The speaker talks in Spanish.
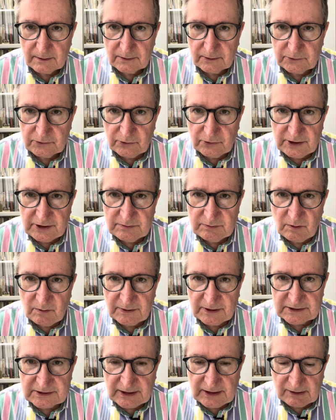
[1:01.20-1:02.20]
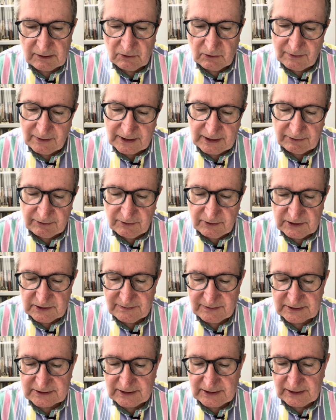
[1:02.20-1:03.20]
turismo más caro o vacaciones
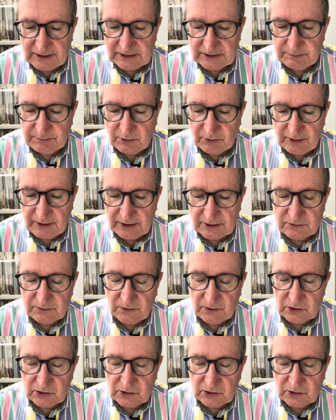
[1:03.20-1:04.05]
más caras, porque han subido